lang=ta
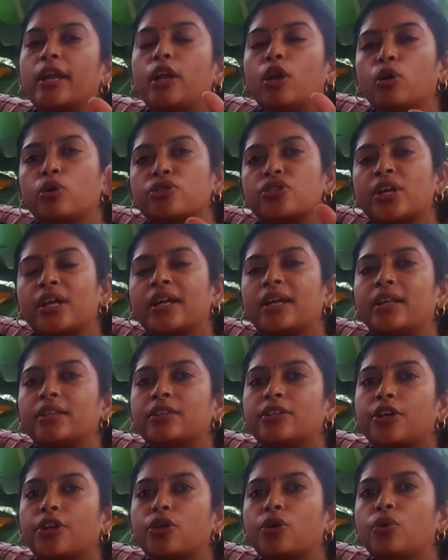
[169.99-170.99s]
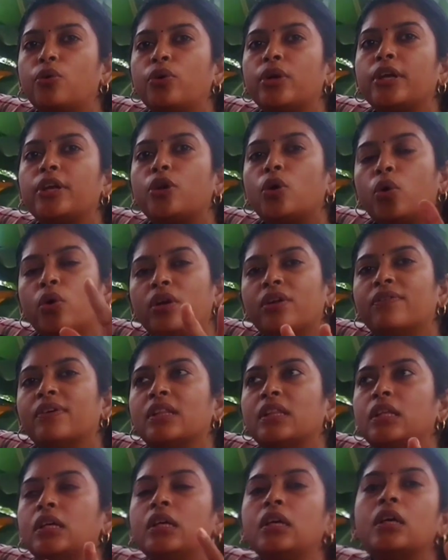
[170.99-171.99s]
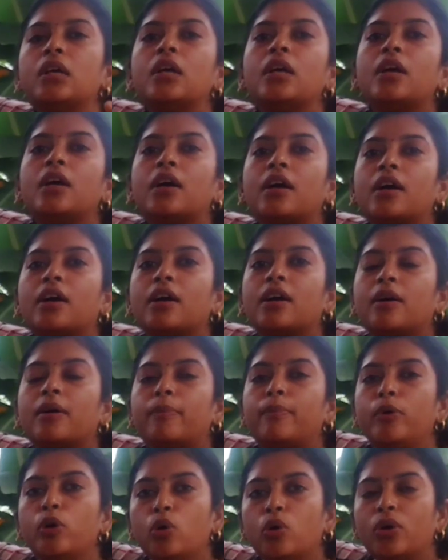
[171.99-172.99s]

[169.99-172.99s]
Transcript: எல்லோ ஷேடில் தெரியும் இன்னொன்று வந்து ப்ளூ